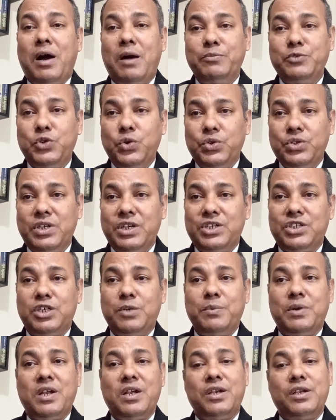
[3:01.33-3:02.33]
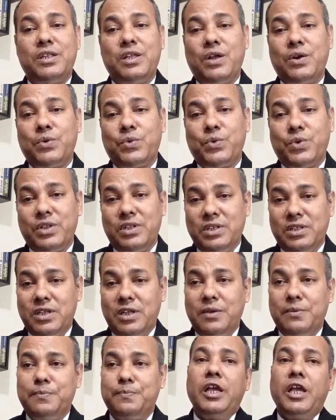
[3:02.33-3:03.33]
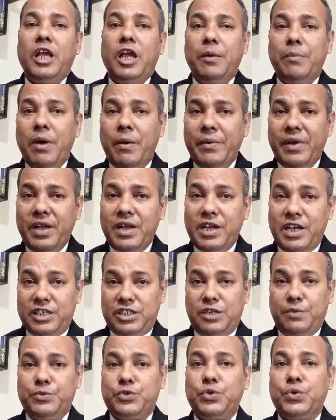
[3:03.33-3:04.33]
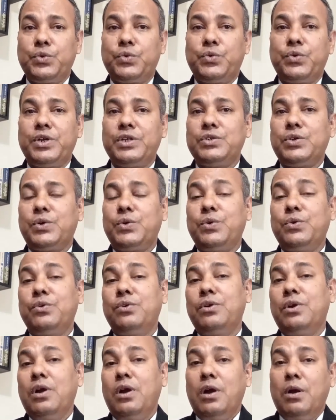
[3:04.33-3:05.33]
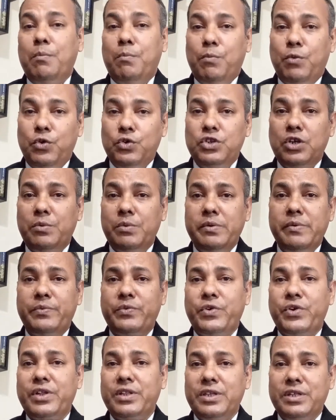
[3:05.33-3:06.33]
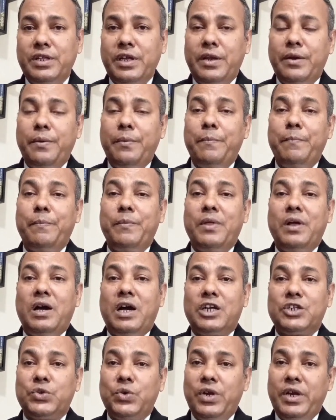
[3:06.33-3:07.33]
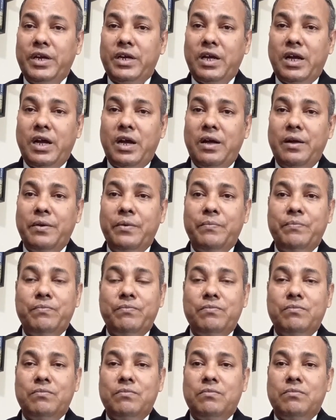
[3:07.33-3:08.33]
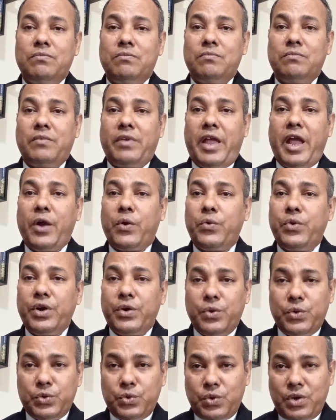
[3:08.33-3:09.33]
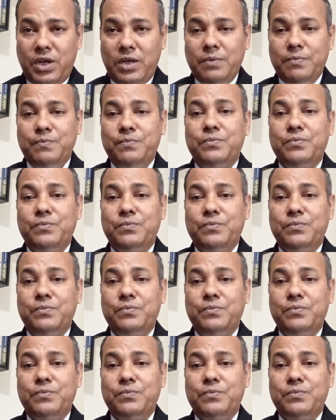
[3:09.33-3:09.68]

মাপযোগ দিয়ে সীমানা নির্ধারণ করে দিতেন এভাবে অ্যাজামশন করে যখন মৌজামেব করে দিতেন আসলে এটা অ্যাকুরেট হতো না